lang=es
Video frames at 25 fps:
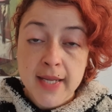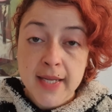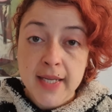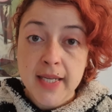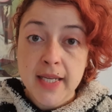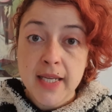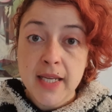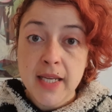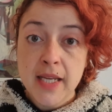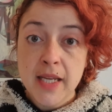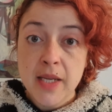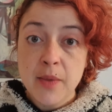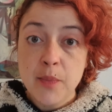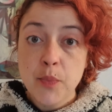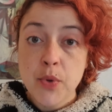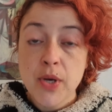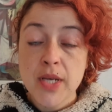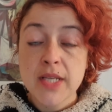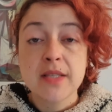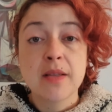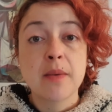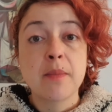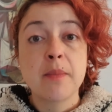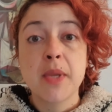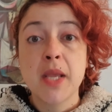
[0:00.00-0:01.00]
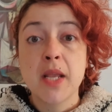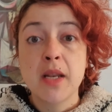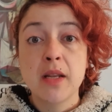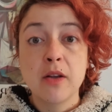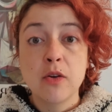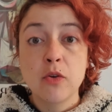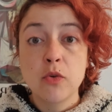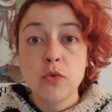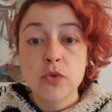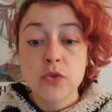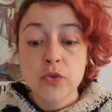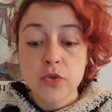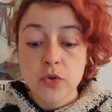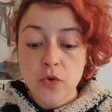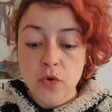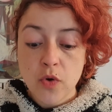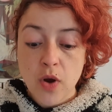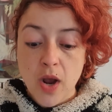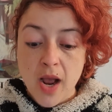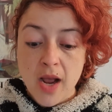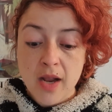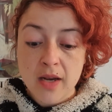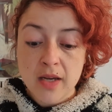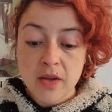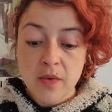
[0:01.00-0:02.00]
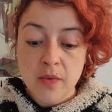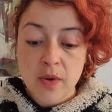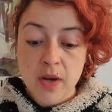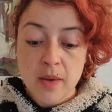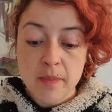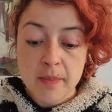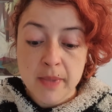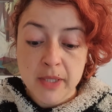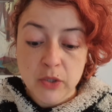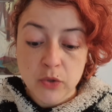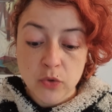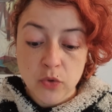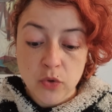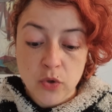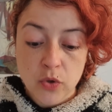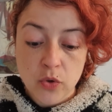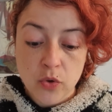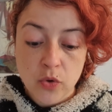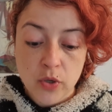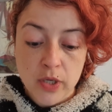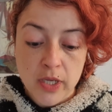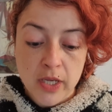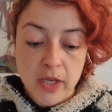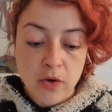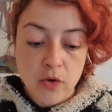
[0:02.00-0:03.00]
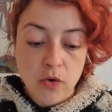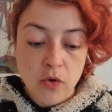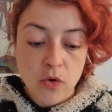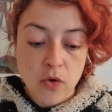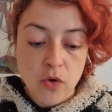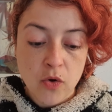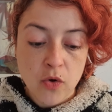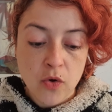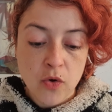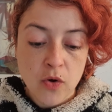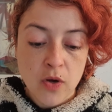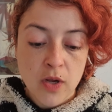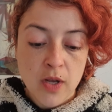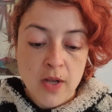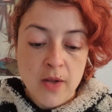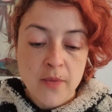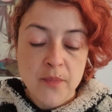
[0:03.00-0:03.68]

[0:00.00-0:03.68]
y pues también incluso a nivel metodológico,